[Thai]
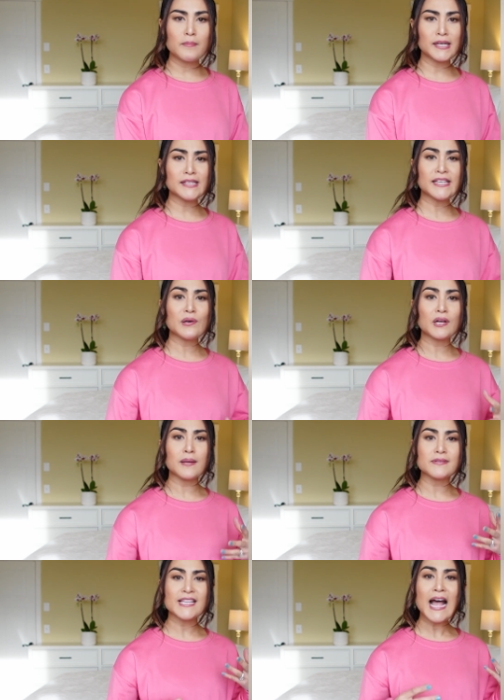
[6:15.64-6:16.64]
มันเกี่ยว
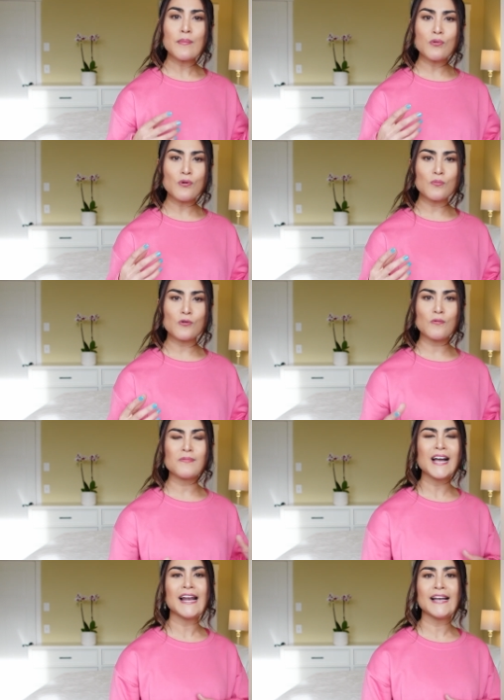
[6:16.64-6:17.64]
กับสร้างภูมิคุ้ม
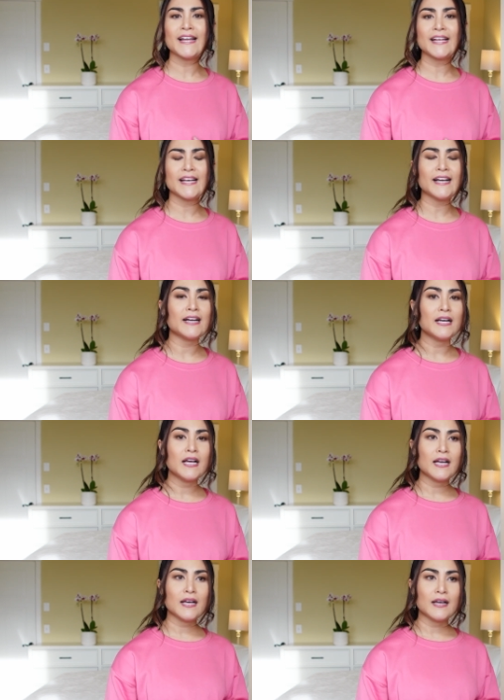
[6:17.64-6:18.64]
กันเลยนี่ค่ะ
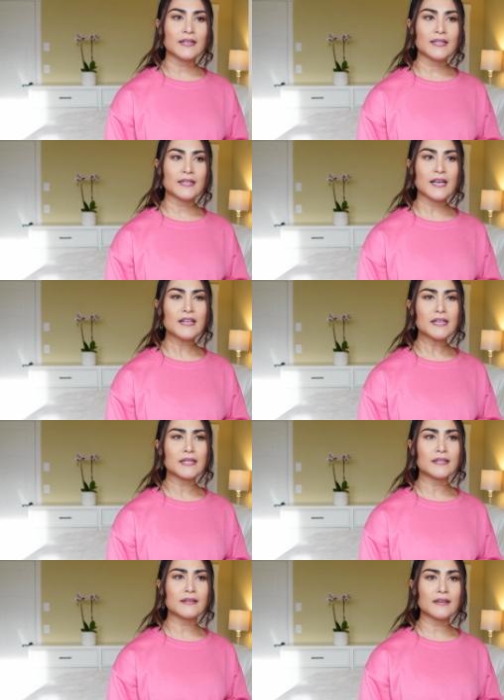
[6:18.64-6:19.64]
ถ้า
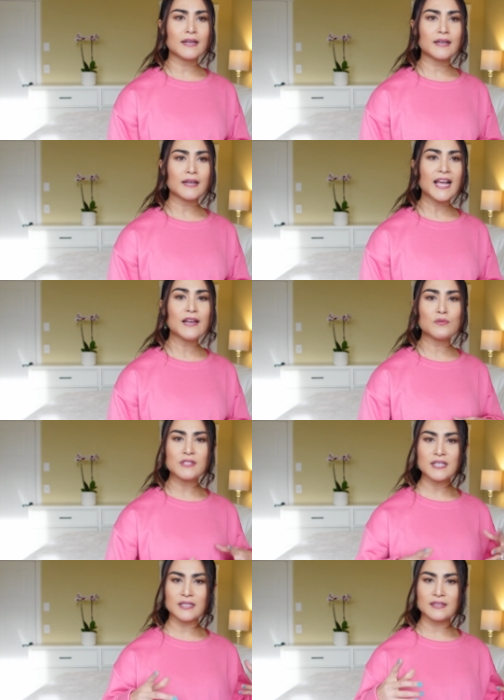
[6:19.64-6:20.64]
เกิดใคร
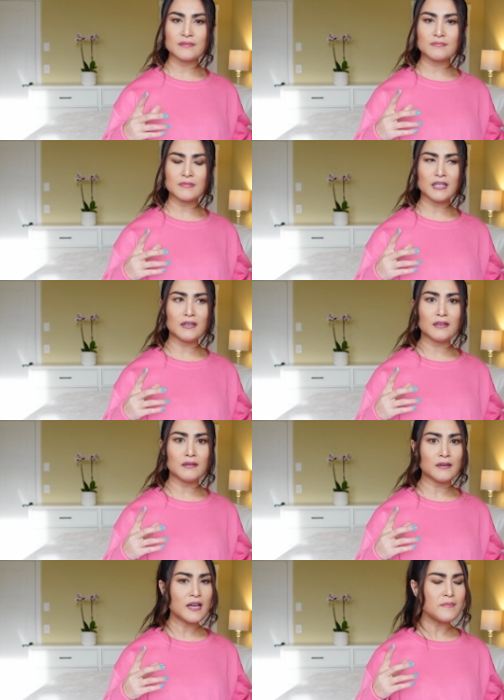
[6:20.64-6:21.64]
รู้สึกเออ
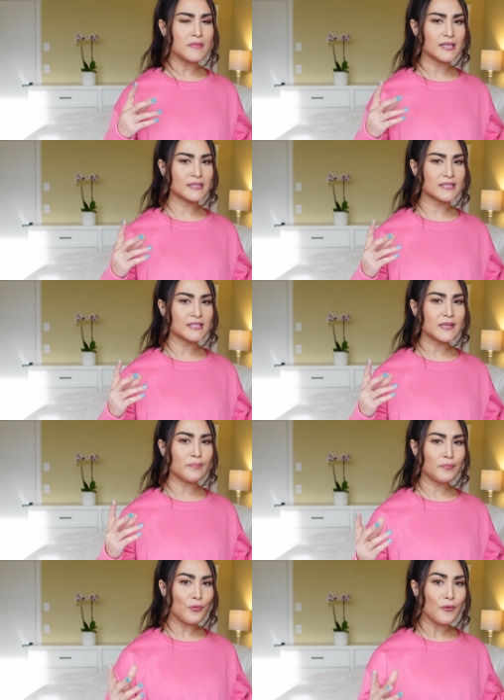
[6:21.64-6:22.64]
เริ่มเหมือนจะ
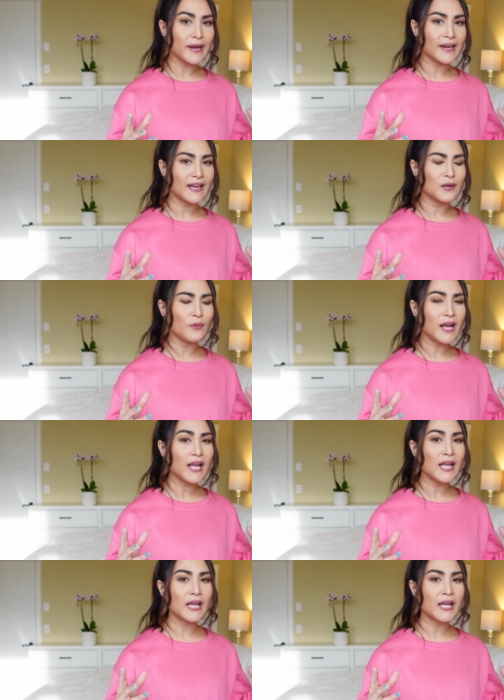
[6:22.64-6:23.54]
ป่วยนะคะหรือว่า